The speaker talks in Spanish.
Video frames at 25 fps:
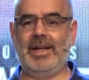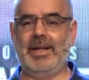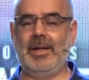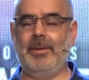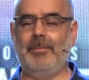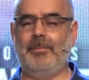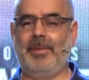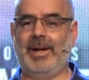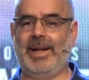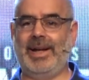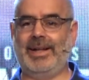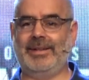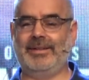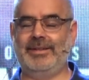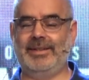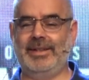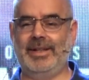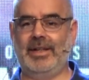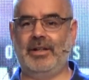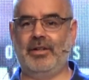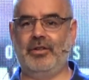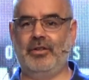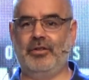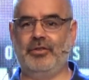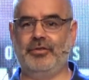y para
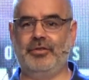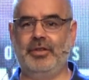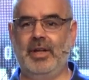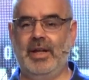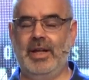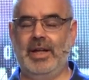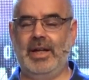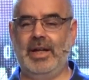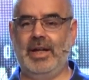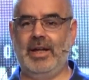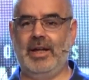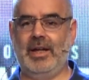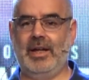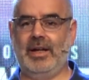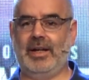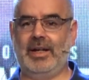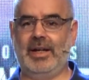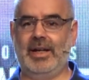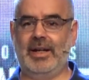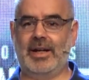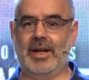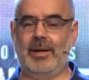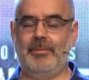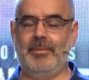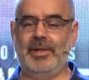hacernos eh,
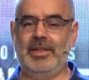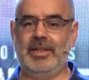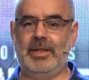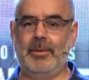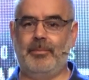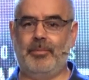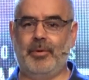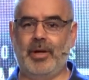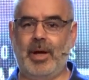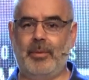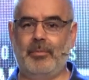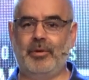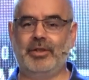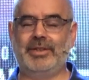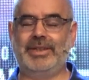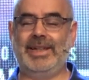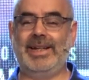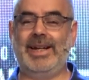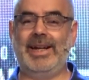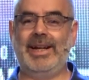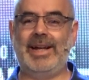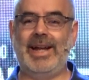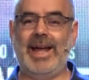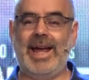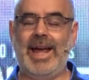que realmente podamos
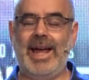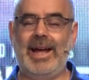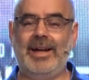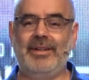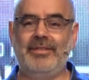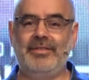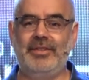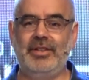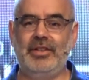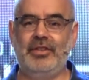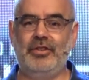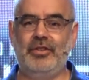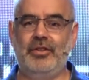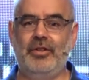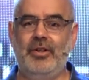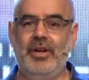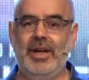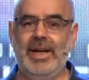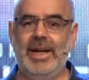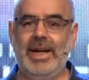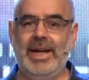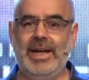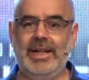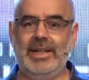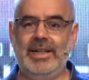tener éxito
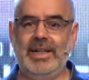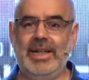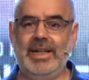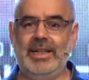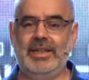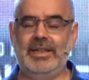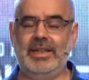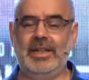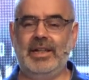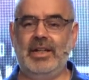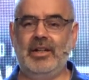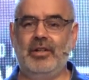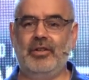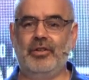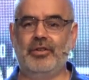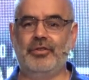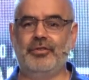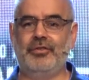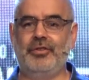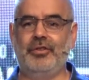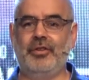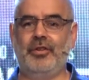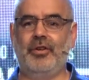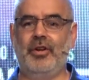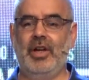en este
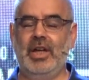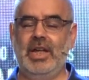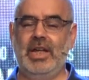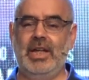negocio.